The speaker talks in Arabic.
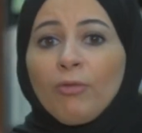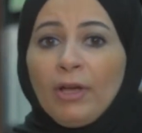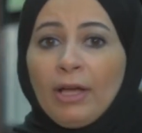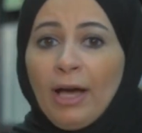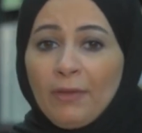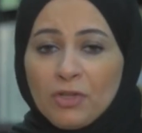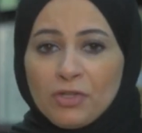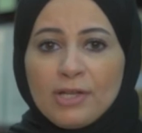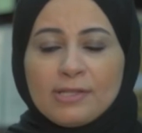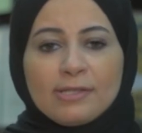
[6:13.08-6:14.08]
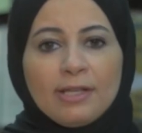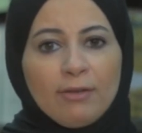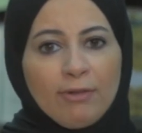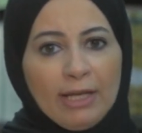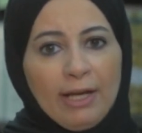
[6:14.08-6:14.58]
فهذا الشخص
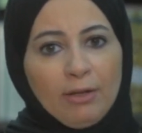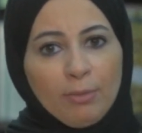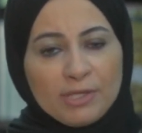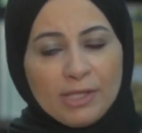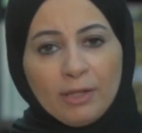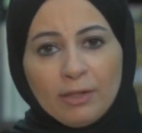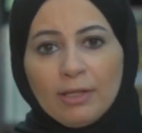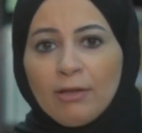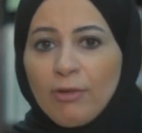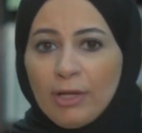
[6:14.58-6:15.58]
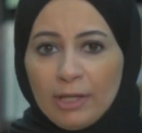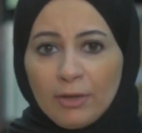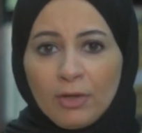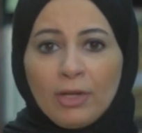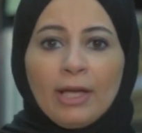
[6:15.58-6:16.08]
الفلاح البسيط
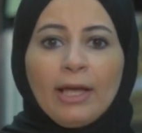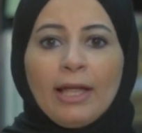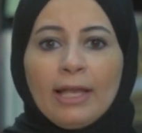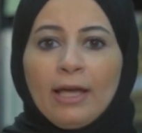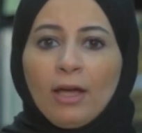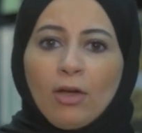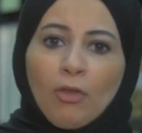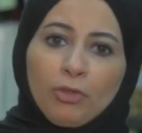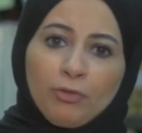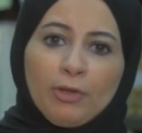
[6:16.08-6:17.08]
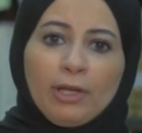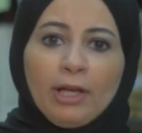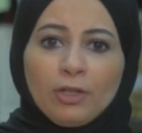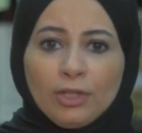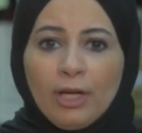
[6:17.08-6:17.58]
الفقير اللي أنقذ طفل
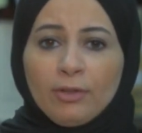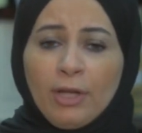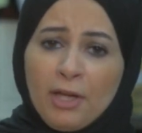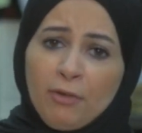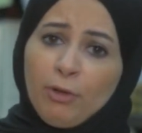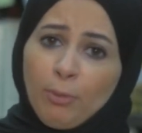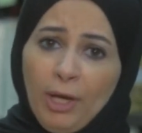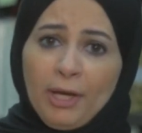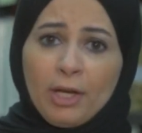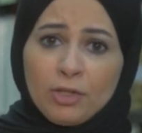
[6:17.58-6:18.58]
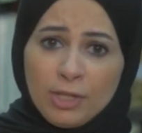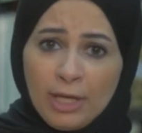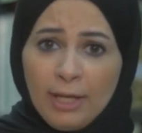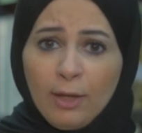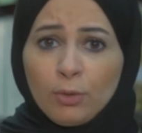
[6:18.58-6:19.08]
كان طايح في البحيرة
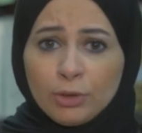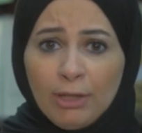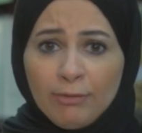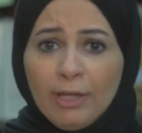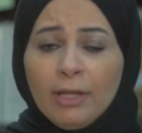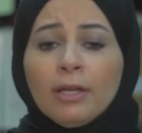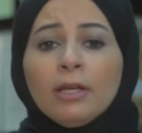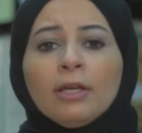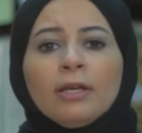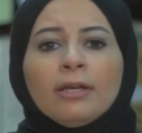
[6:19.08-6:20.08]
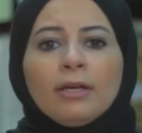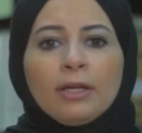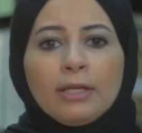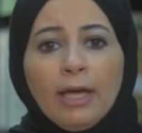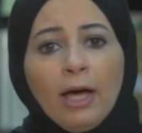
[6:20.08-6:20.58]
شاله وشافه
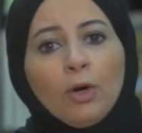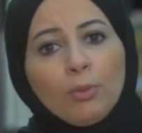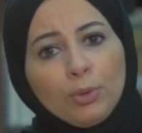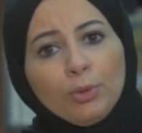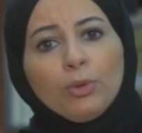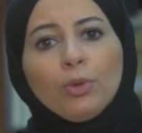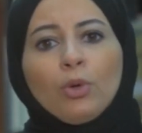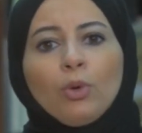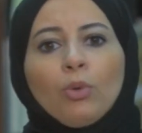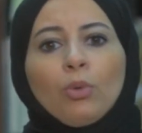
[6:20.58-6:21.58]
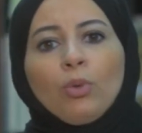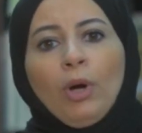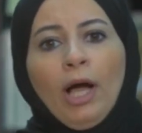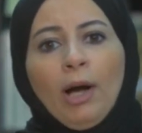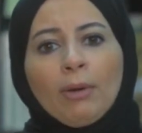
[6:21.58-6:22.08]
يا أبوه
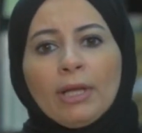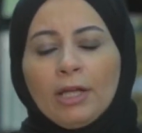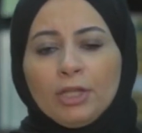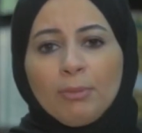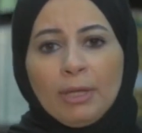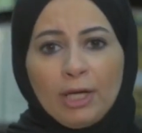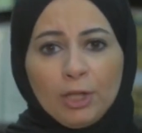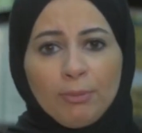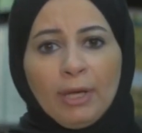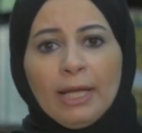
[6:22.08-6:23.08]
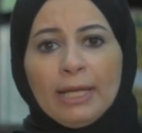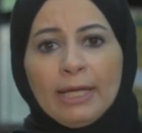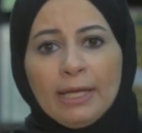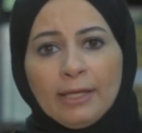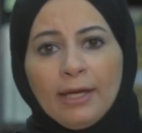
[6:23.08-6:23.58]
وحاول يقدم له خدمة اللي
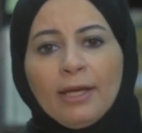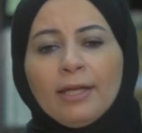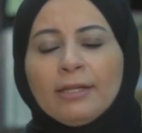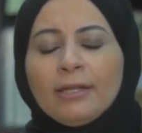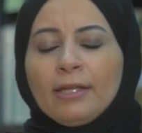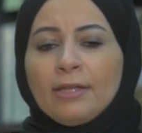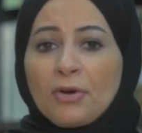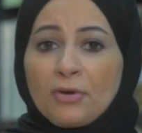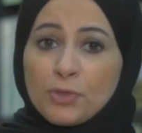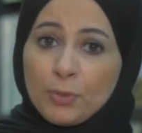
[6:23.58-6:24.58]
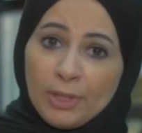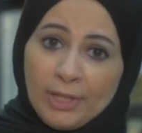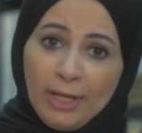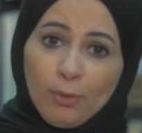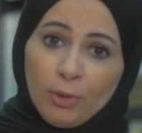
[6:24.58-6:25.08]
هي أنه يدرس
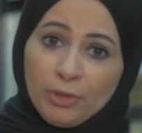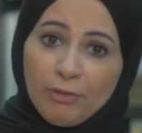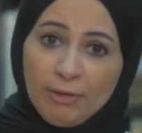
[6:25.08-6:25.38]
ولده ولد